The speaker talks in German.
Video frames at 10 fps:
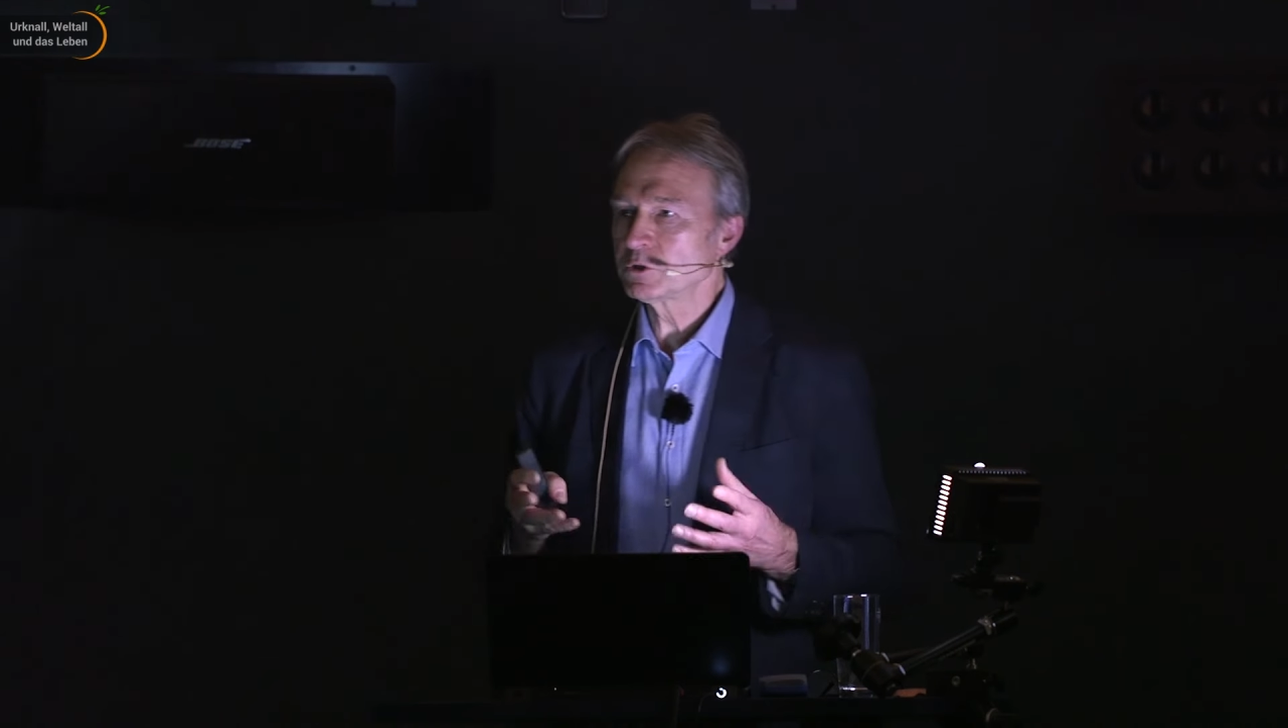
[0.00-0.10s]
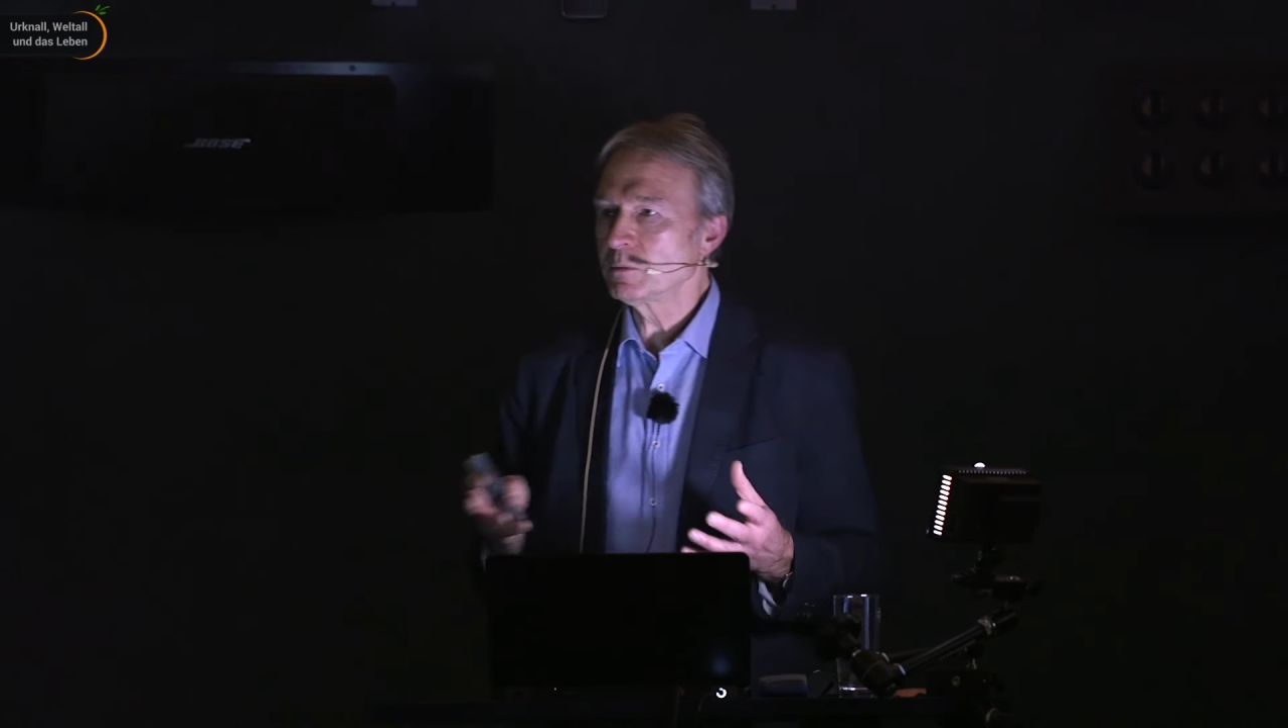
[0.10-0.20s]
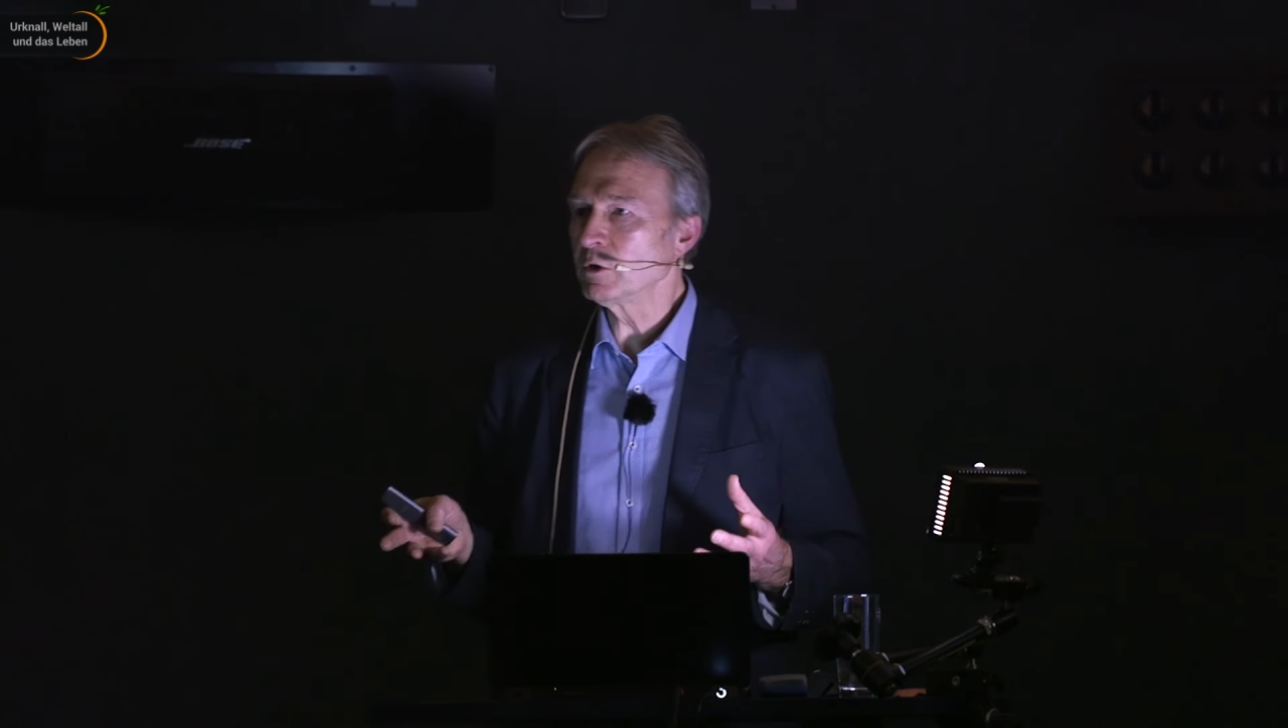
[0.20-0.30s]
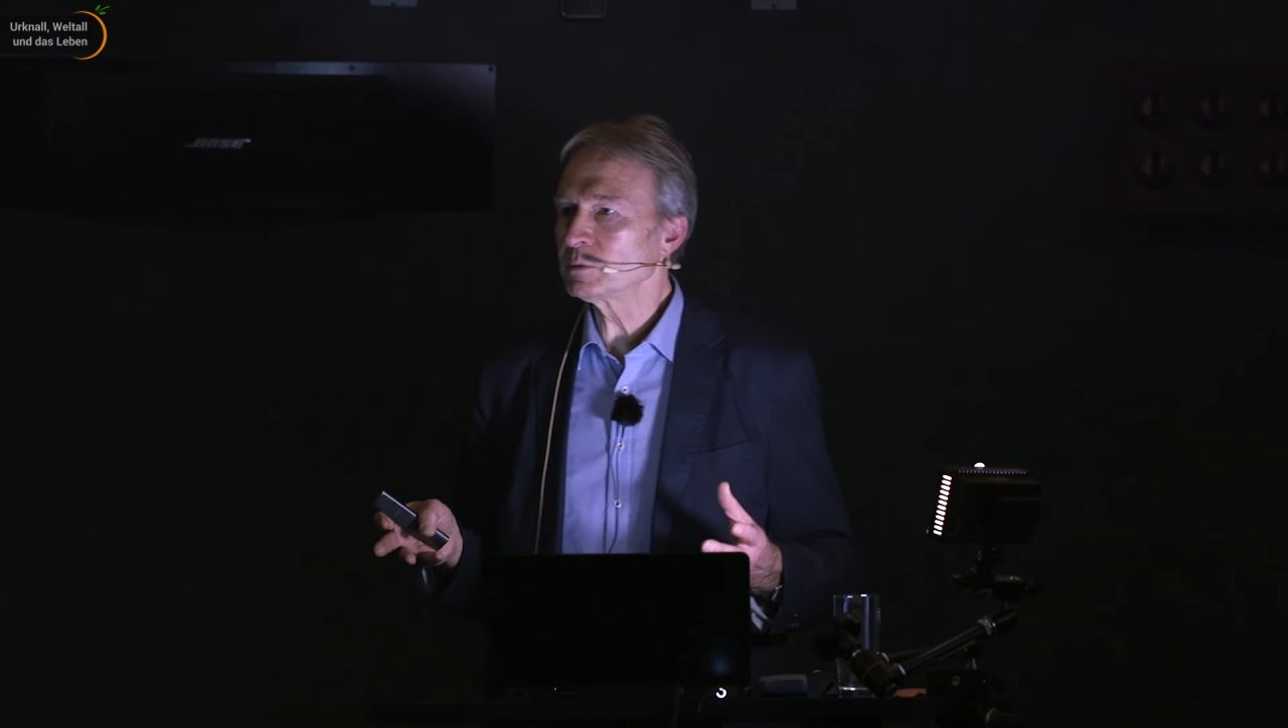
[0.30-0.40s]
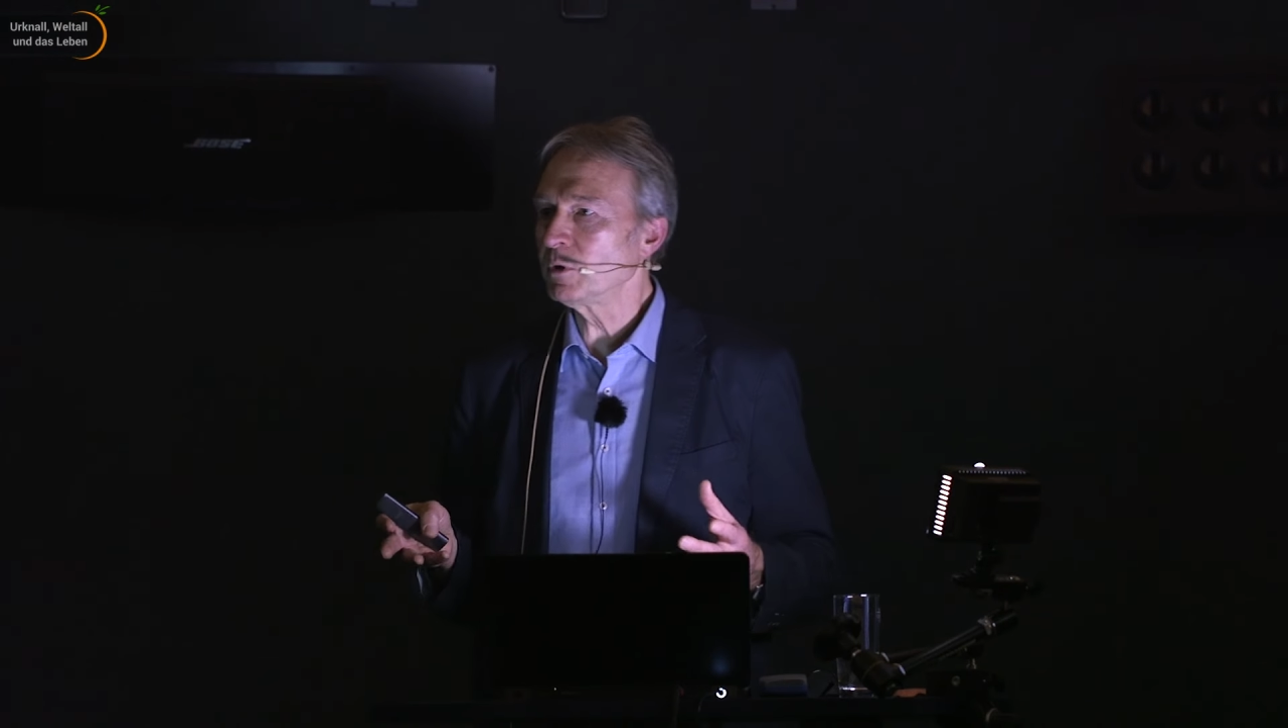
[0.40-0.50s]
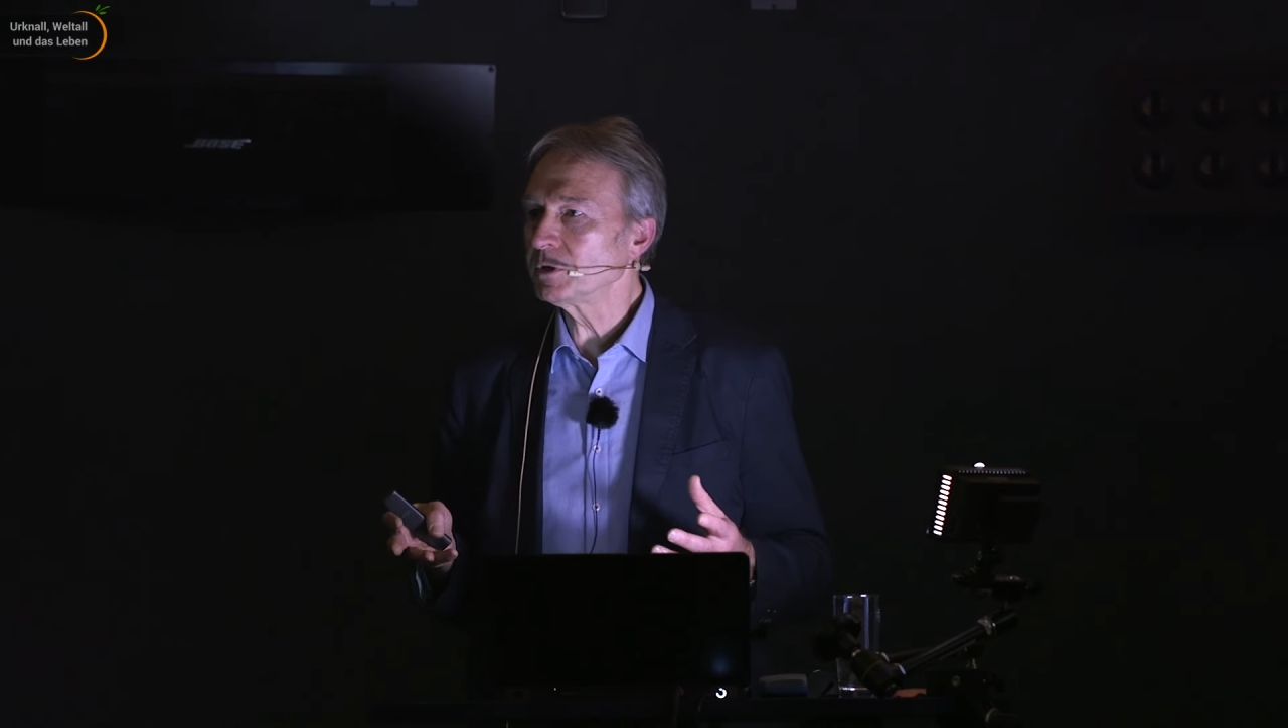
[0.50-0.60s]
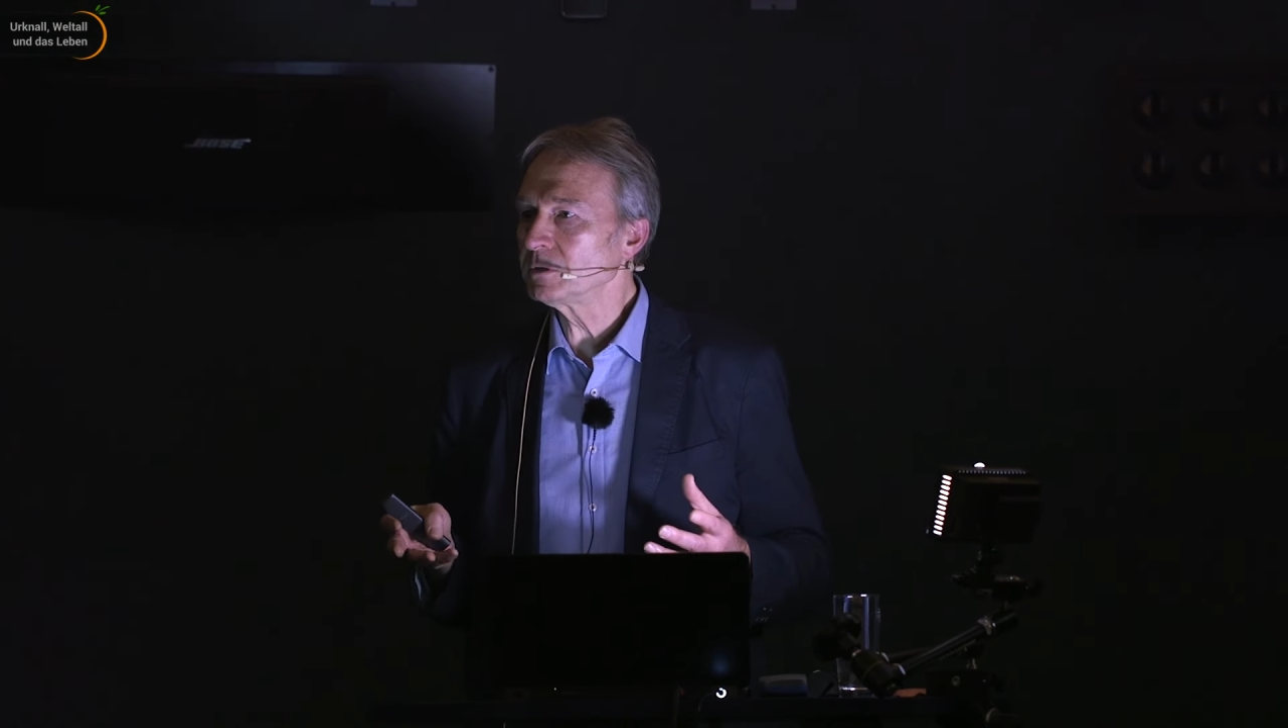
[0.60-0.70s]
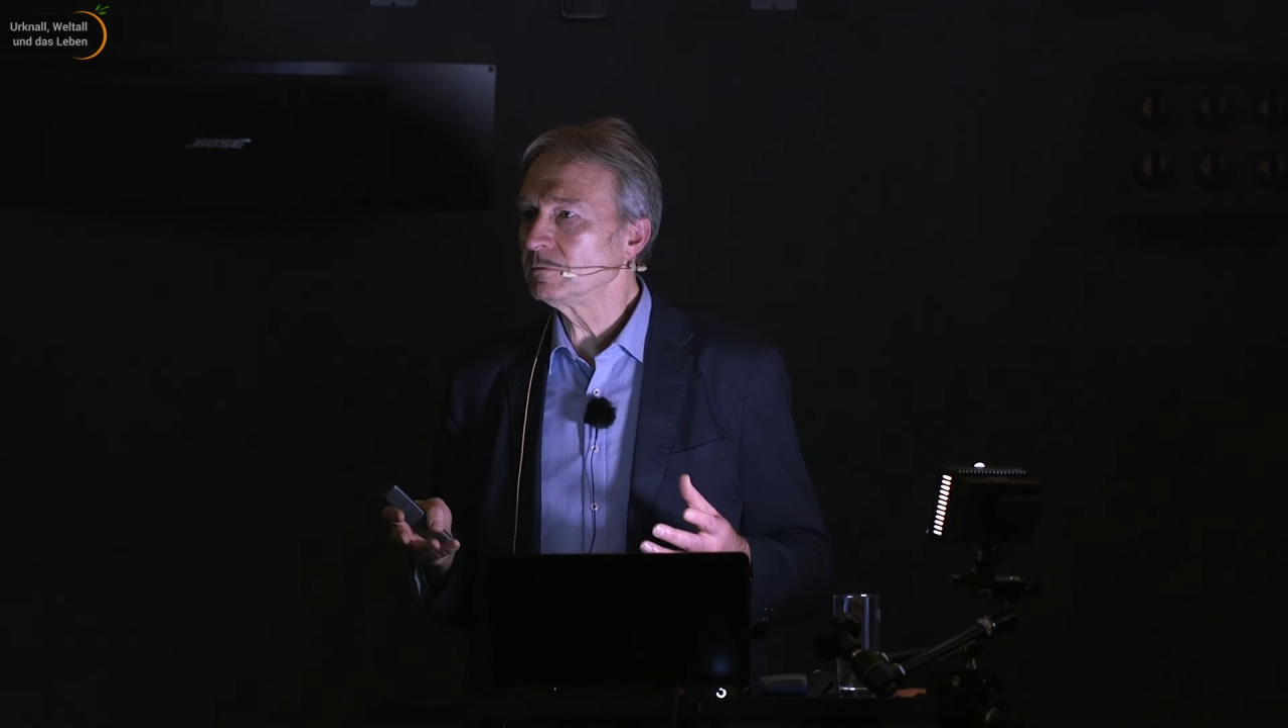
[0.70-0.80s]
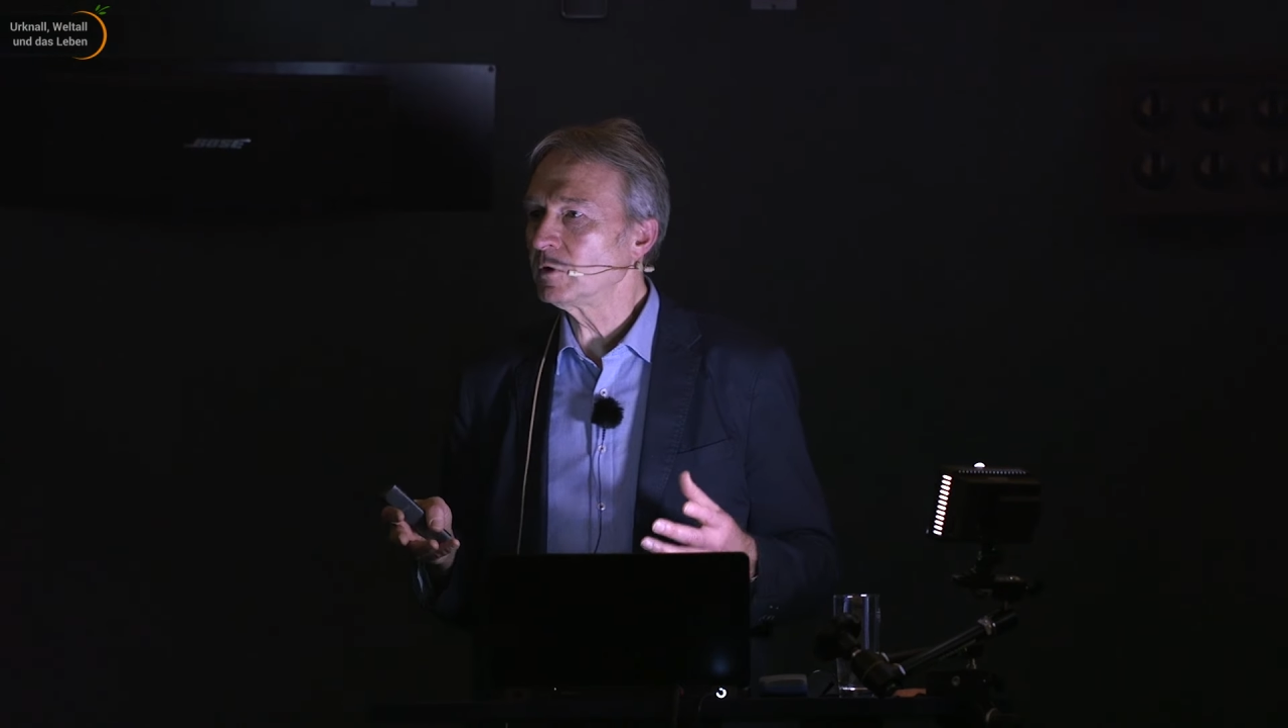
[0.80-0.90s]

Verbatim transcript: zum Ausbeuten.